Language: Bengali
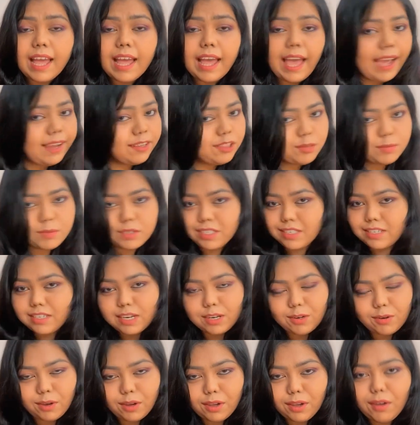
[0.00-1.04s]
একদমই সেটা
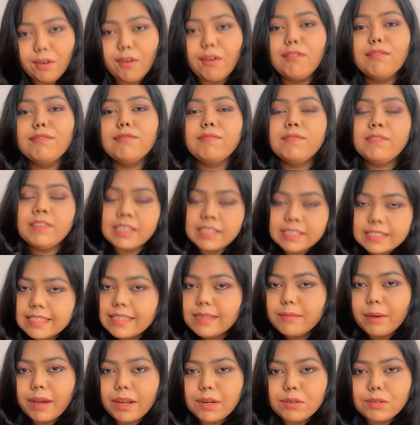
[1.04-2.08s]
নয়
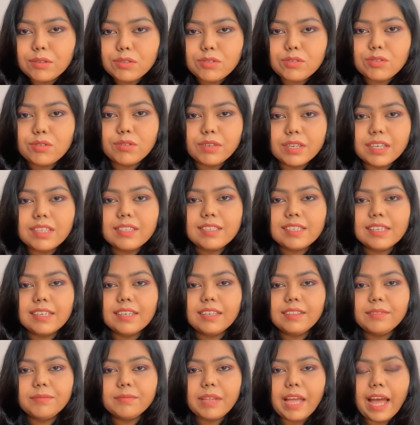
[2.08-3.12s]
অবভিয়াসলি ভালো কিছু হয়েছে
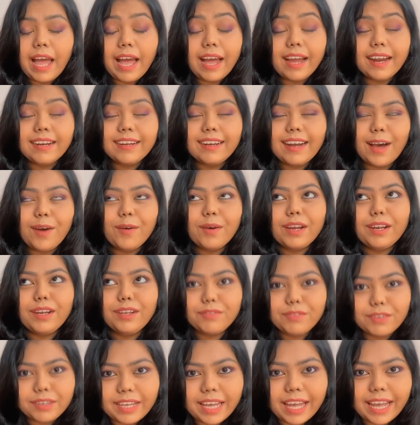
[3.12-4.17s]
অ্যান্ড হাউ ক্যান
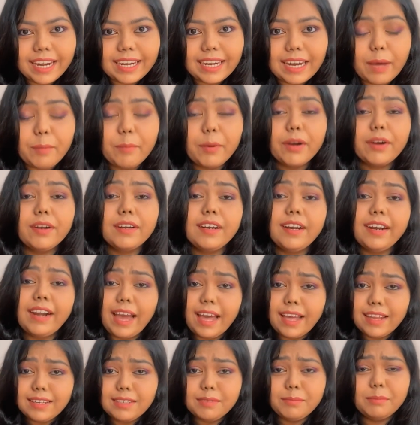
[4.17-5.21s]
আই ফরগেট আমার
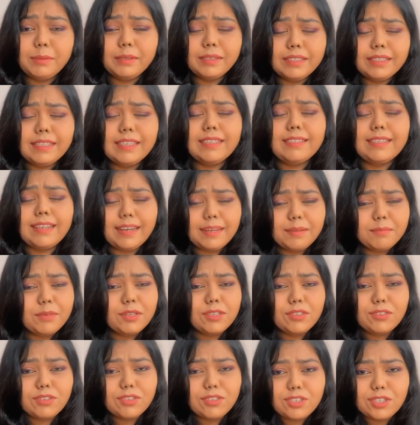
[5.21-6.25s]
গ্র্যান্ড বার্থডে
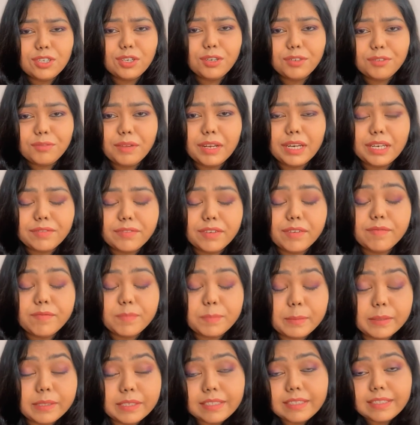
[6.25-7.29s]
সেলিব্রেশন ছিল টোয়েন্টি ফিফথ
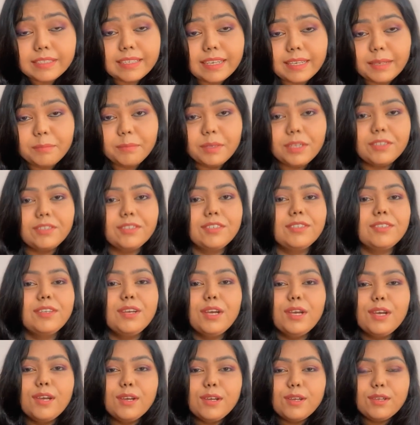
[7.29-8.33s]
বার্থডে সেলিব্রেশন
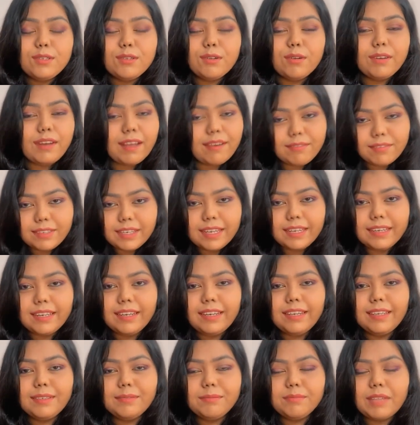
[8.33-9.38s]
সো
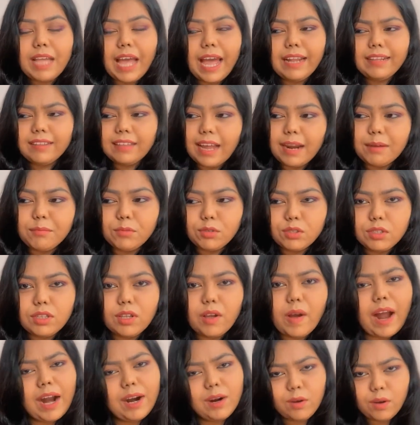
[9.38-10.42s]
ডেফিনেটলি অ্যান্ড তার মধ্যে
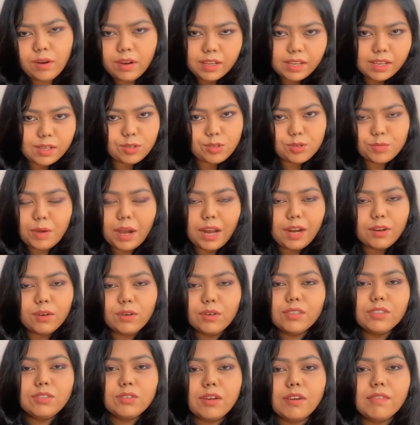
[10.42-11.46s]
আরও অনেক কিছু ভালো
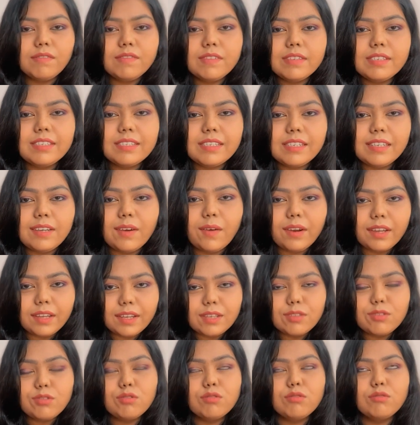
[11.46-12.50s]
হয়েছে অবভিয়াসলি অনেক
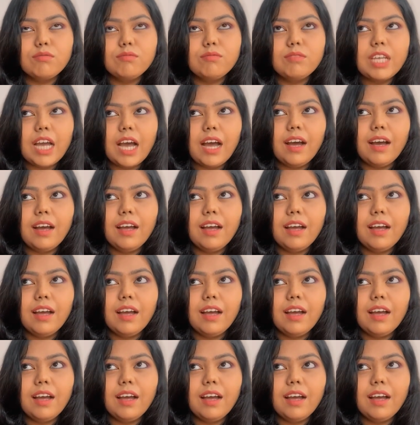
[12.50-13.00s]
কিছু যা